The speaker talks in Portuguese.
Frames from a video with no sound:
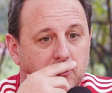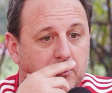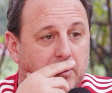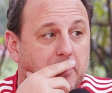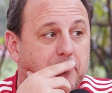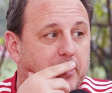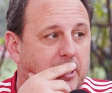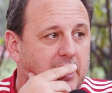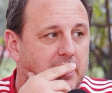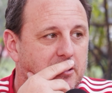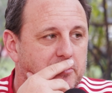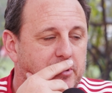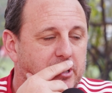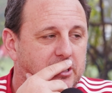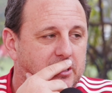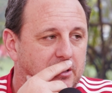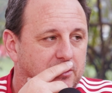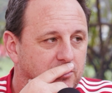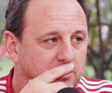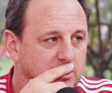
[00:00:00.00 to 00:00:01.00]
uma
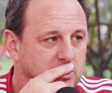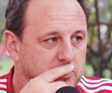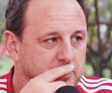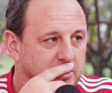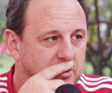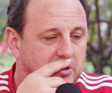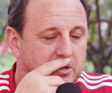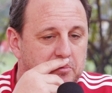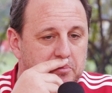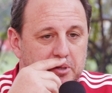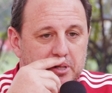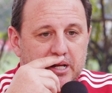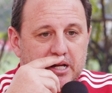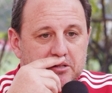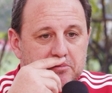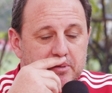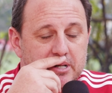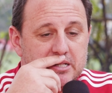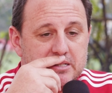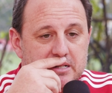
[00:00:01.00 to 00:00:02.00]
pré-Libertadores pelo
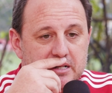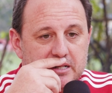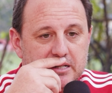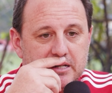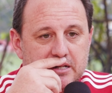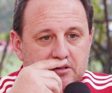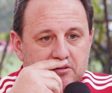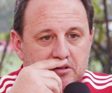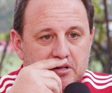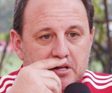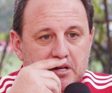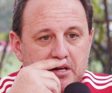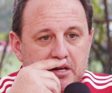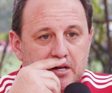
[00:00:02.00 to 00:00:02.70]
Campeonato Brasileiro.